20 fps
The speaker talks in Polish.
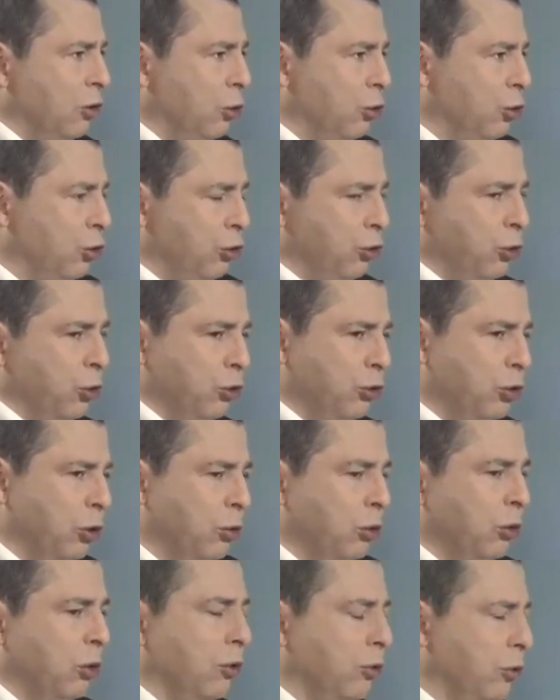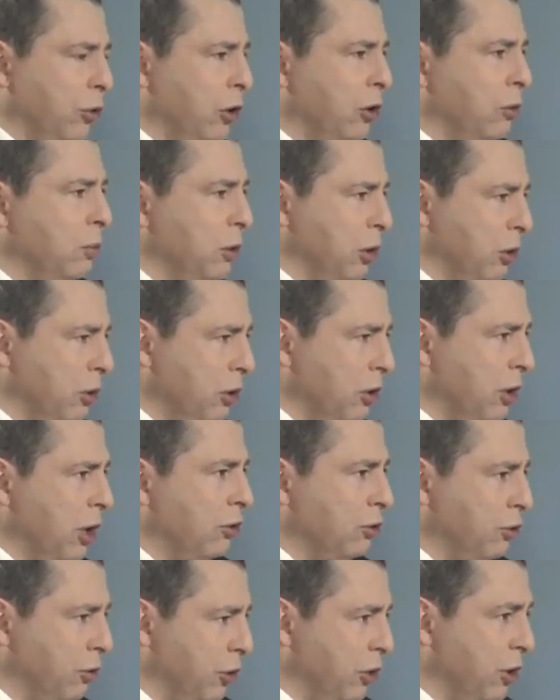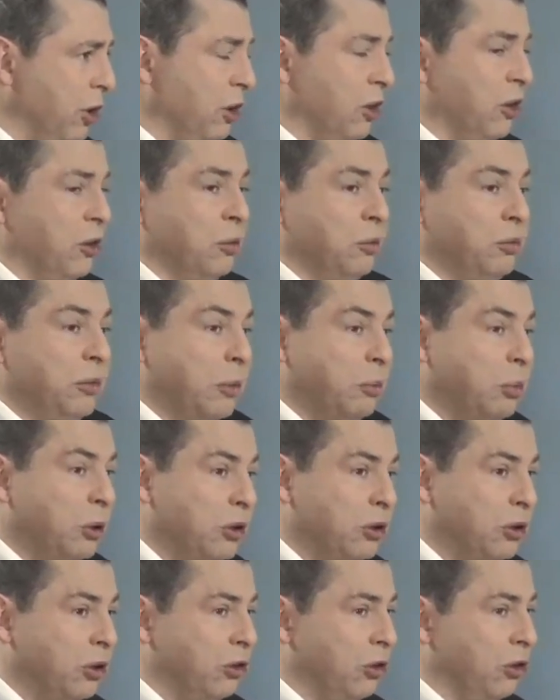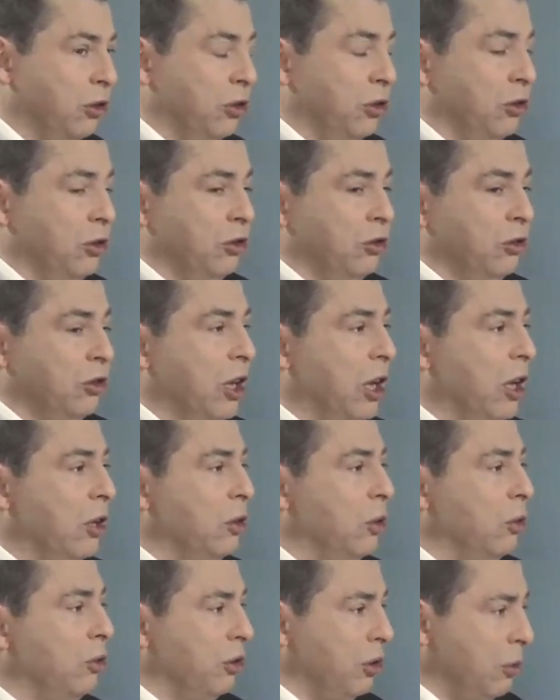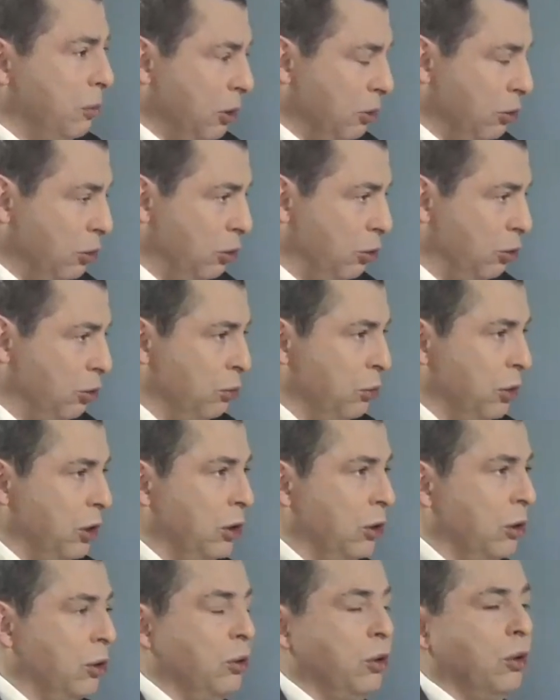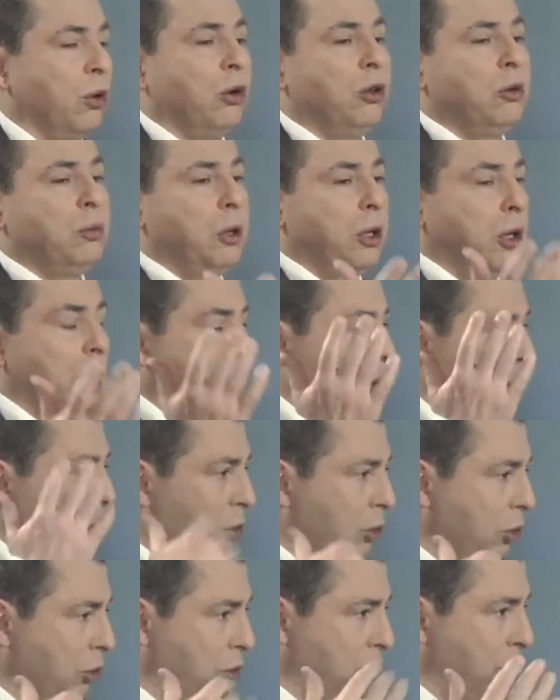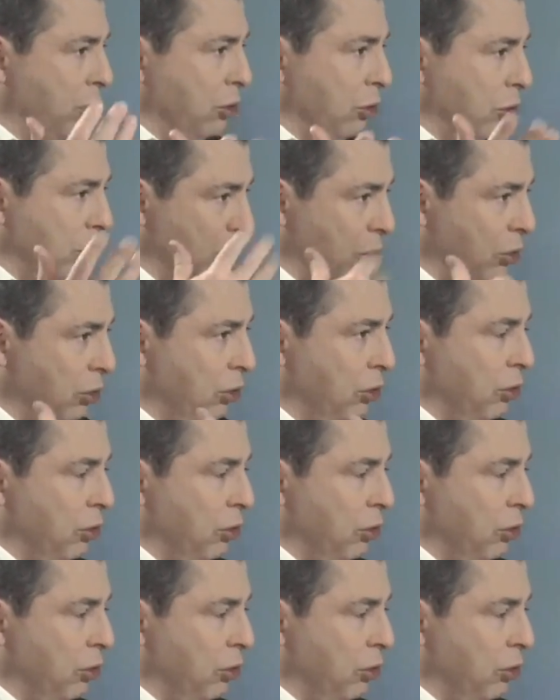są, funkcjonują w rytmie dnia swojego, na polityce się nie znają, nie za bardzo rozumieją ją, odbierają to, co